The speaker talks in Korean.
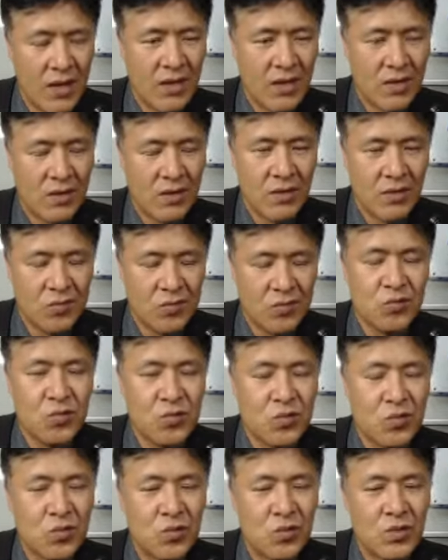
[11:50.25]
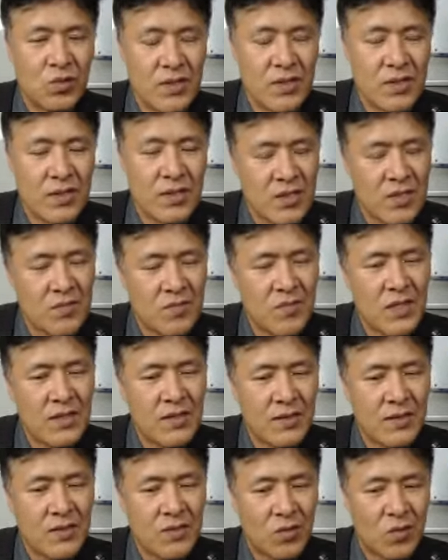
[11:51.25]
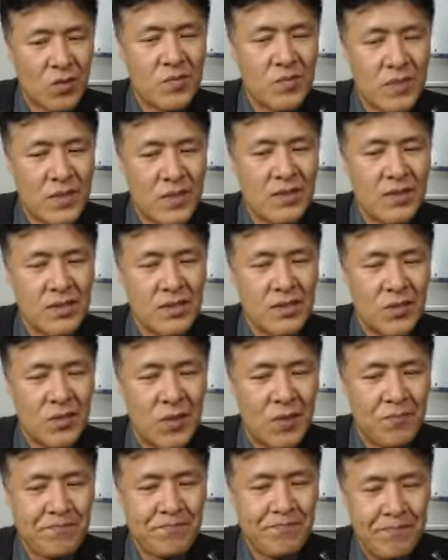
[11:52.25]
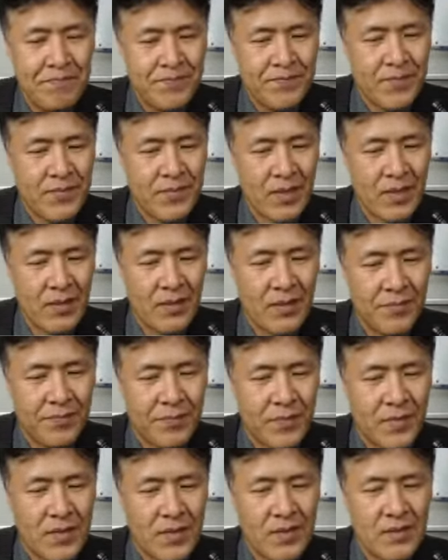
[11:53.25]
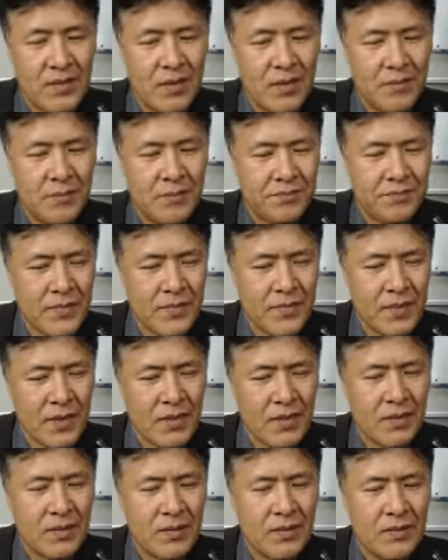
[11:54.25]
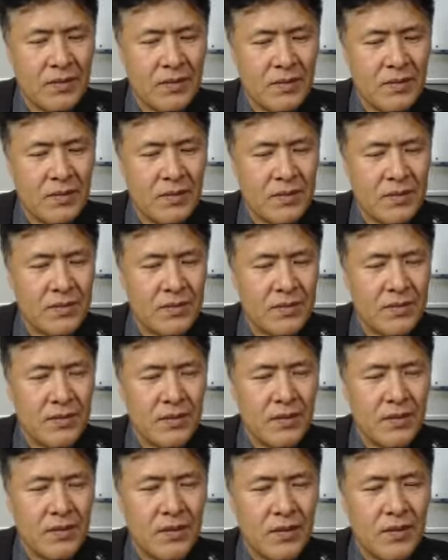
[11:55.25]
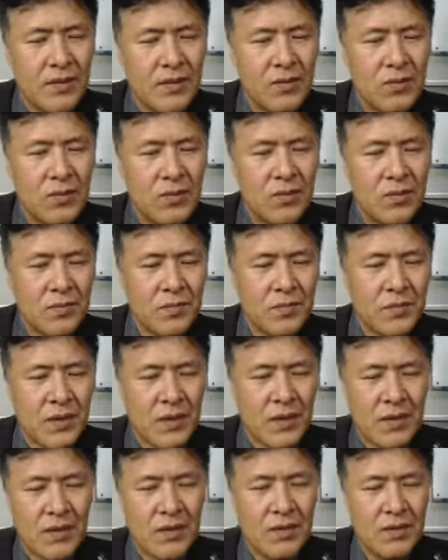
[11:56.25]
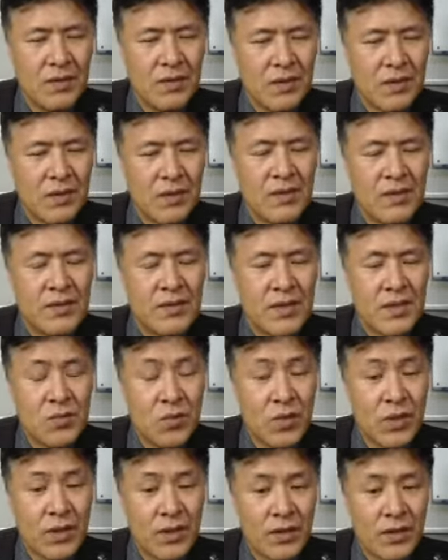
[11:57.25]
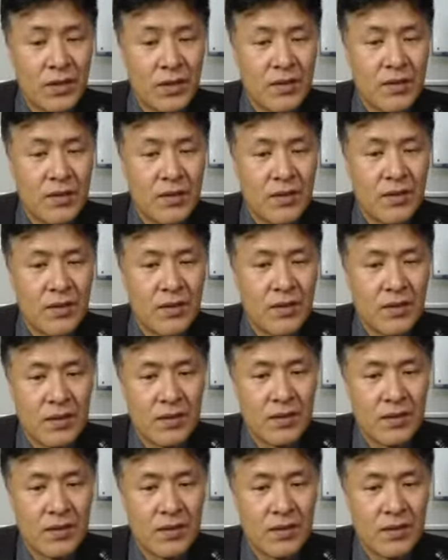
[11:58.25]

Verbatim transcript: 그 수출적인 측면에서는 조금 떨어지죠. 음, 그래서 음, 그리고 어, 경쟁 요인 음,